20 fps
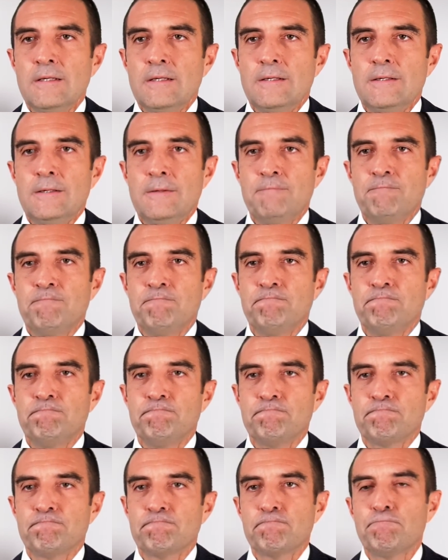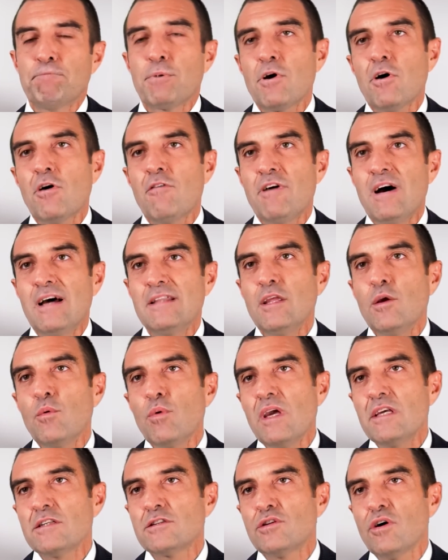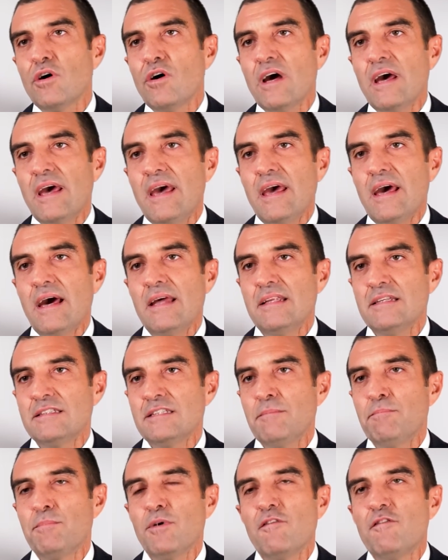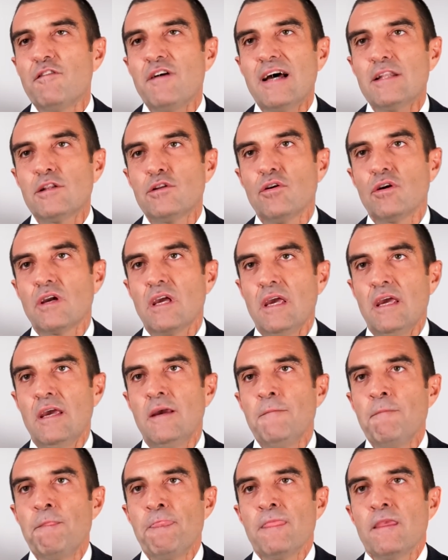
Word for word: Um, prova di questo è ad esempio il fatto che